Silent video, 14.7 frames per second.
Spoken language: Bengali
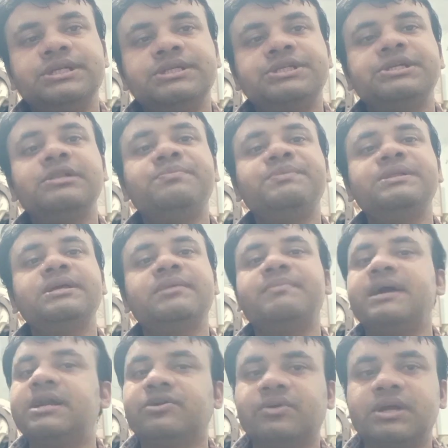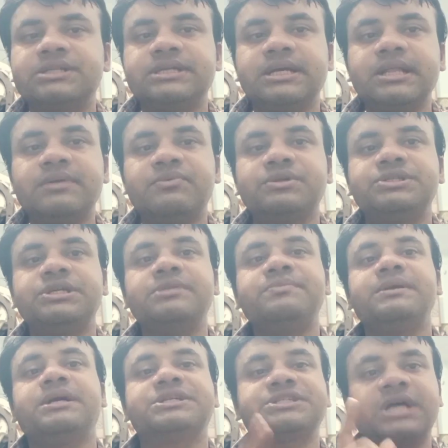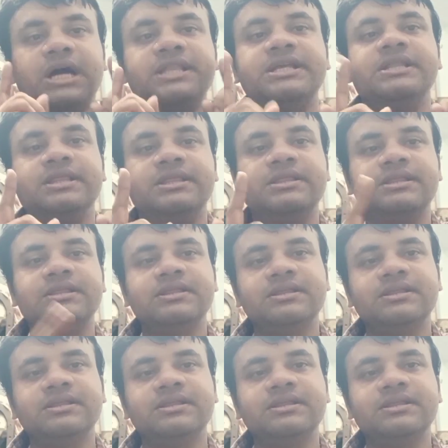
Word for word: যে শিল্পীদের ব্যান্ড করা যায় না এবং শিল্পীরা স্বাধীন